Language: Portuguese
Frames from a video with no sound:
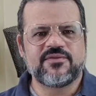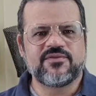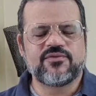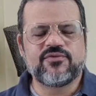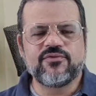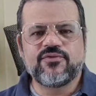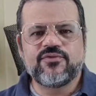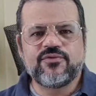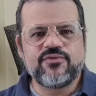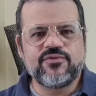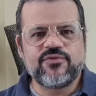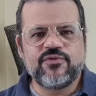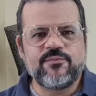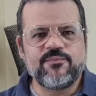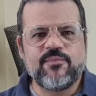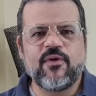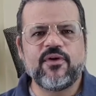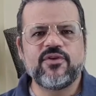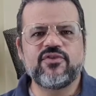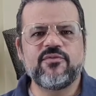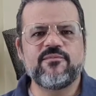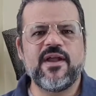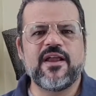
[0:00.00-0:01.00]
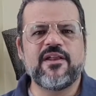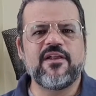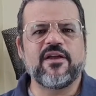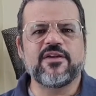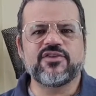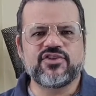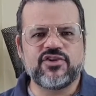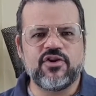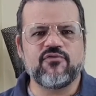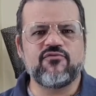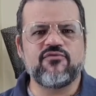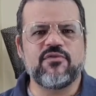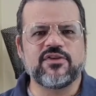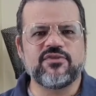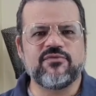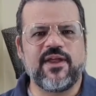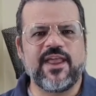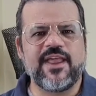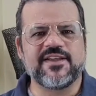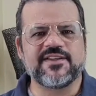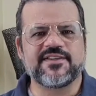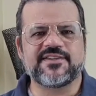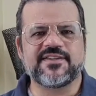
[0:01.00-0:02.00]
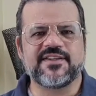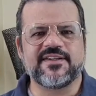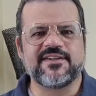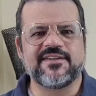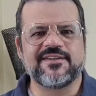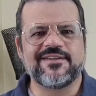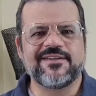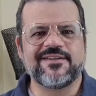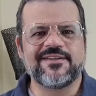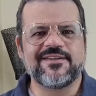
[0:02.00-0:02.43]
Tudo do bom e do melhor. Tinha alguma doença?